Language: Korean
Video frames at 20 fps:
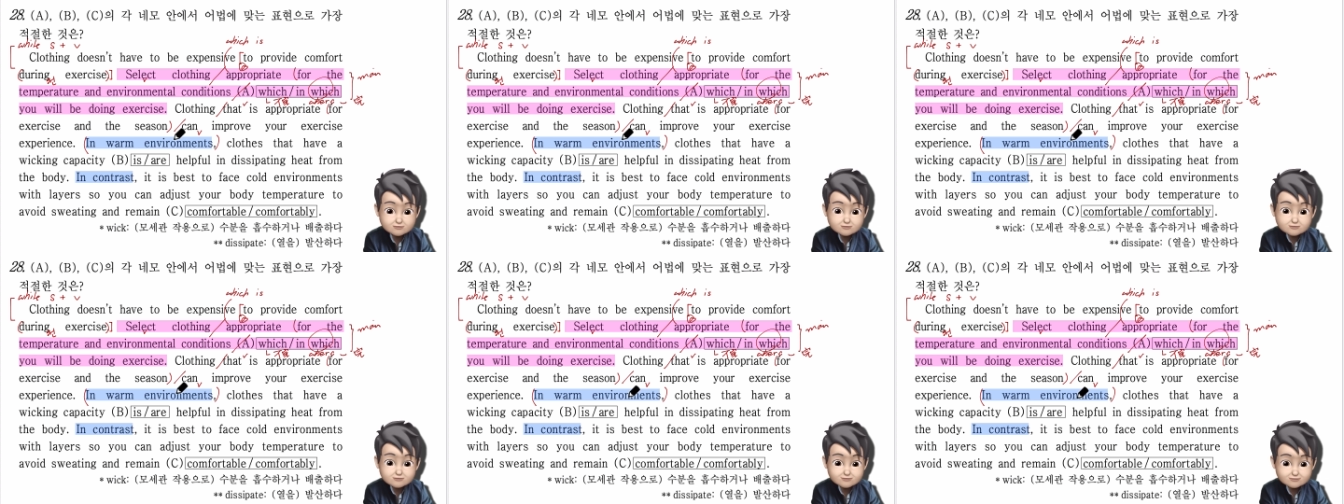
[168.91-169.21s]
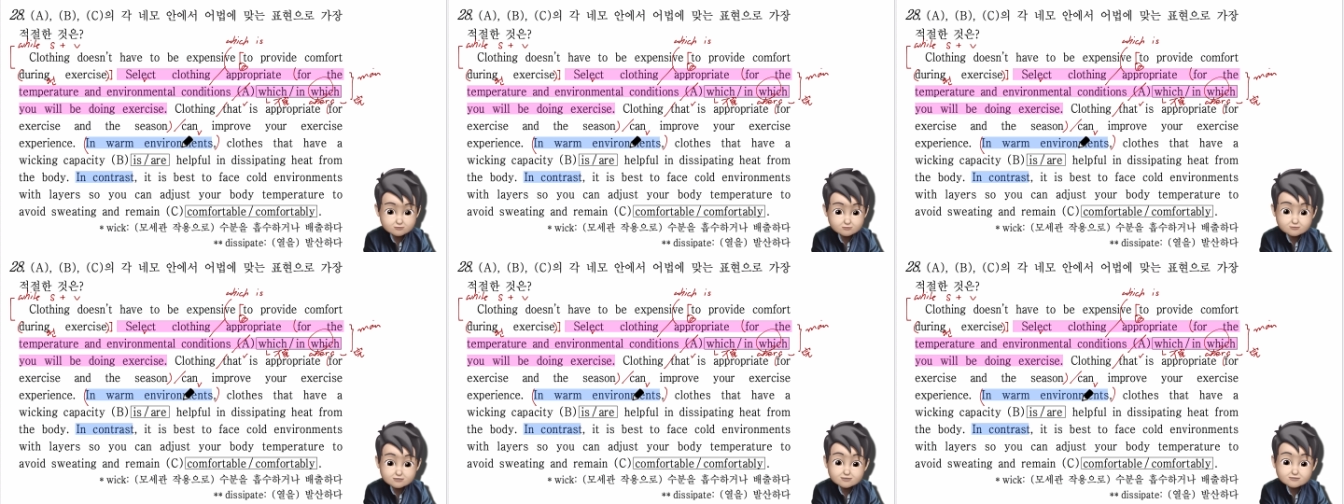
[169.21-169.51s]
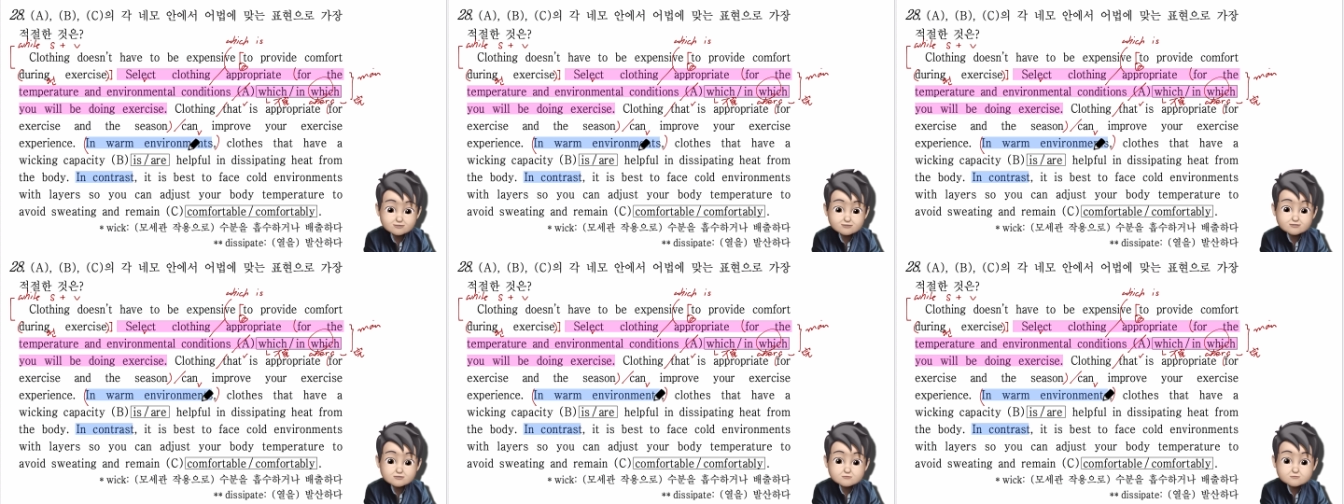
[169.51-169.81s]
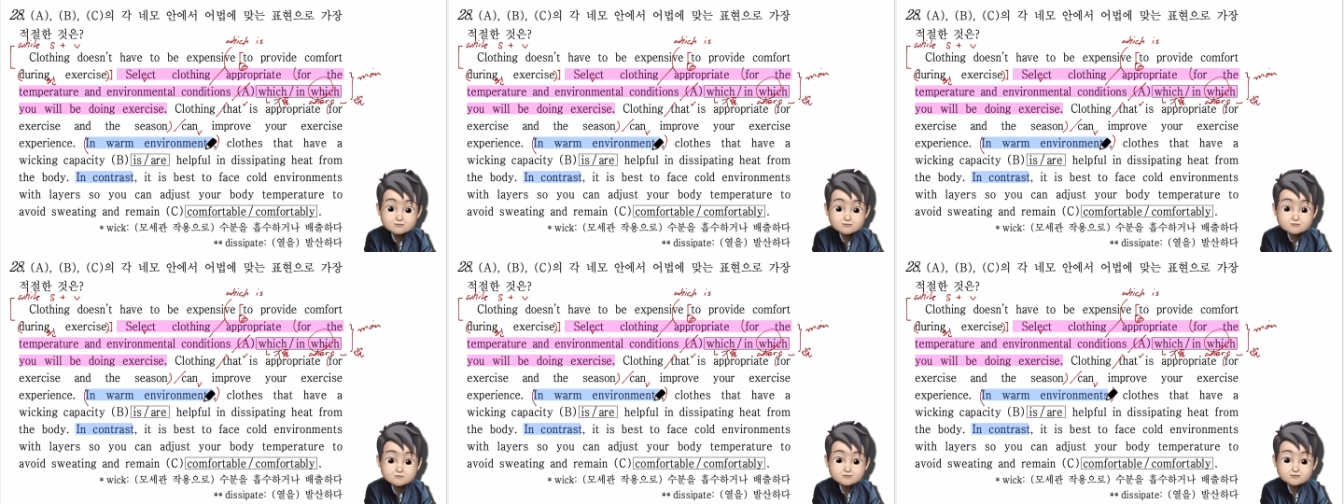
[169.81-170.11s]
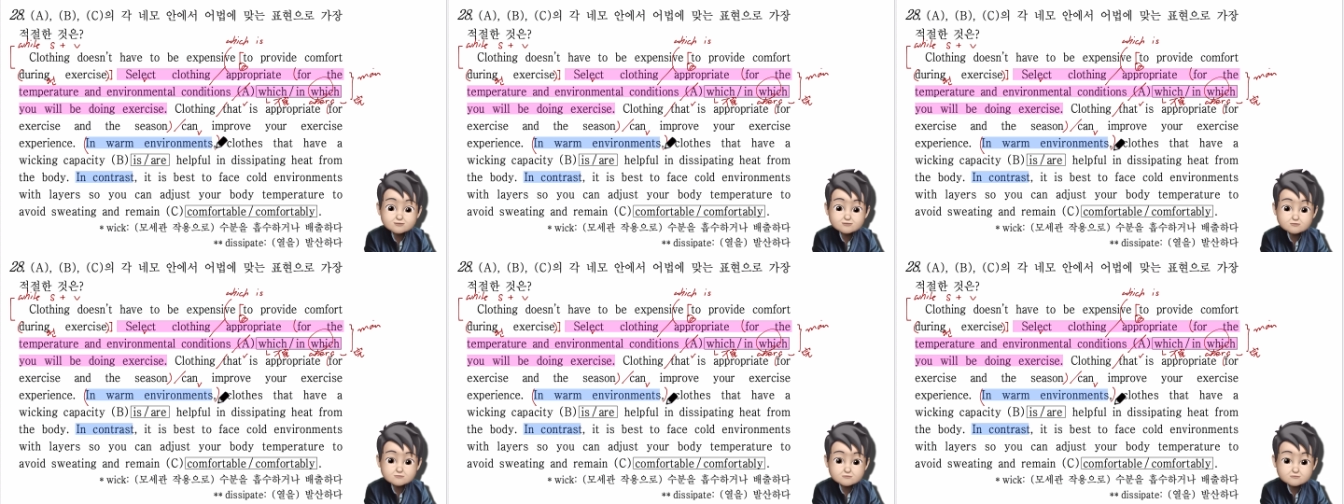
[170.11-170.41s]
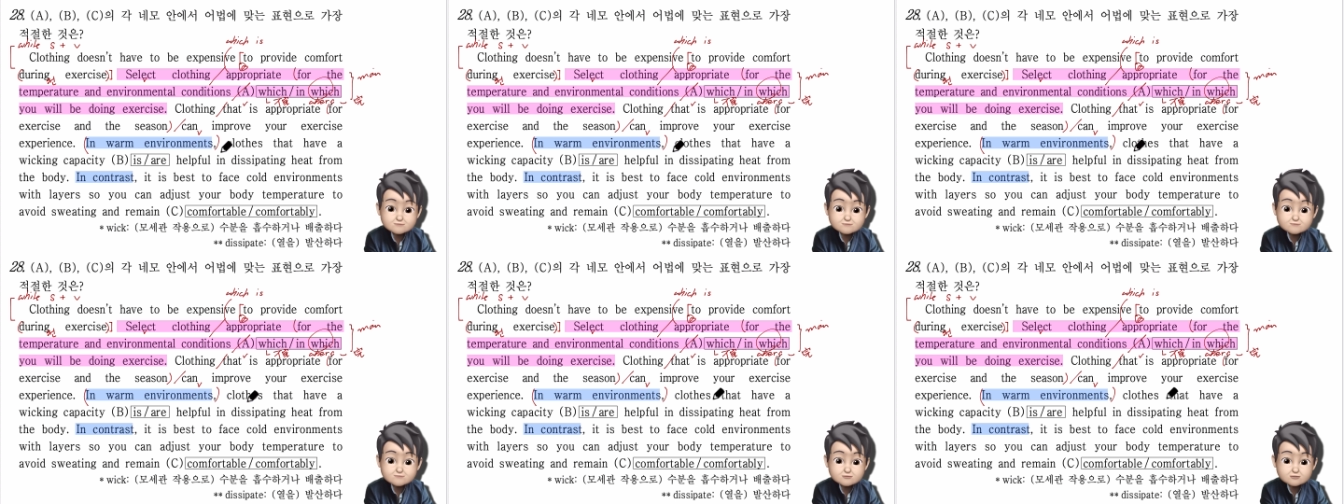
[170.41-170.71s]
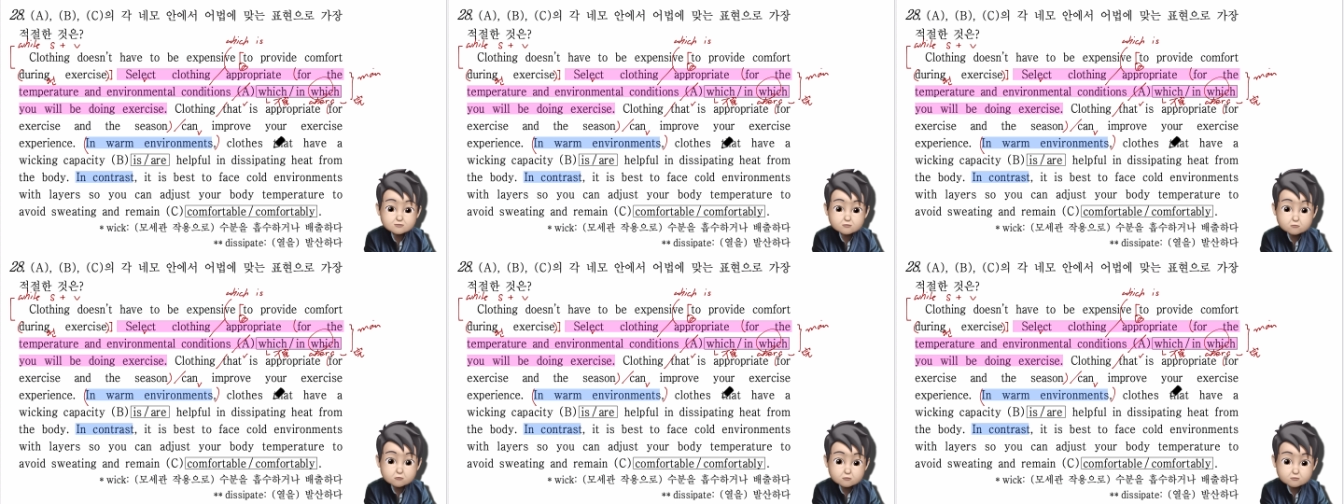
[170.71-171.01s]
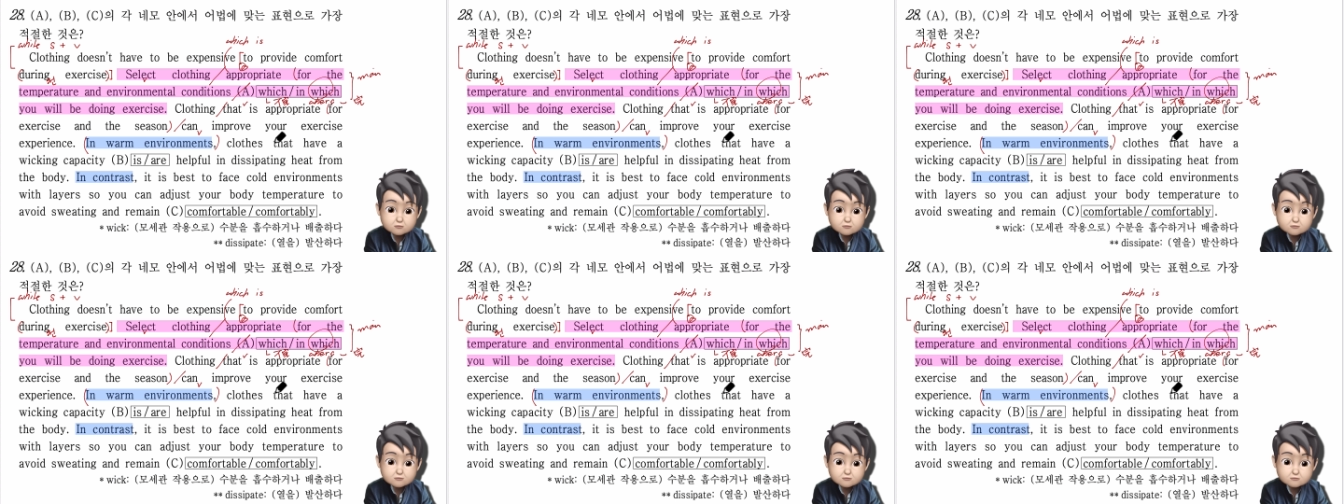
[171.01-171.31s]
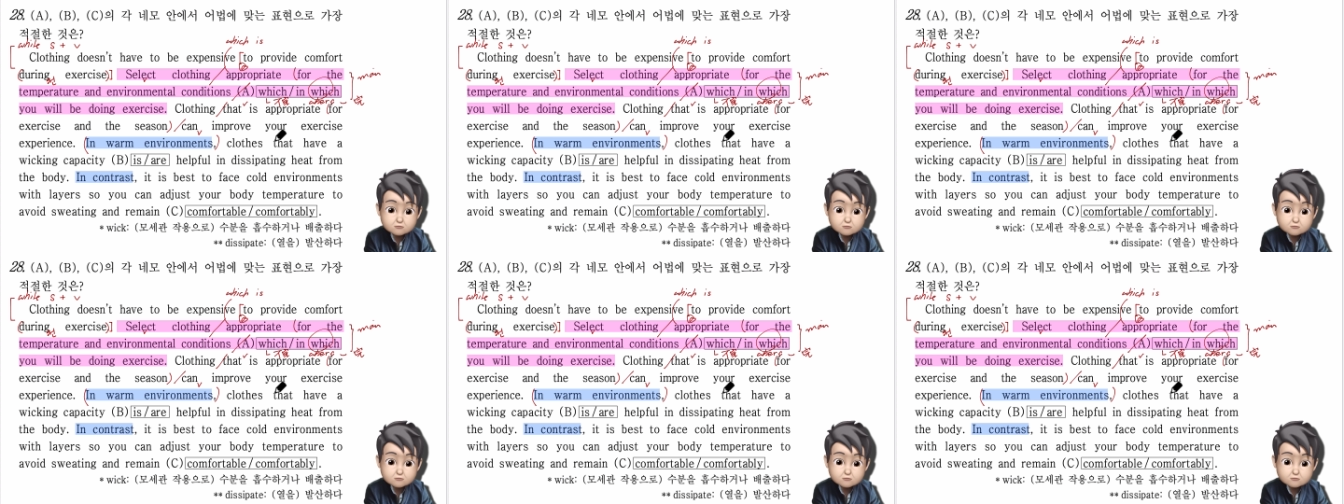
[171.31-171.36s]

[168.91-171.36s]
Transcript: 그래서 따뜻한 환경에서 옷,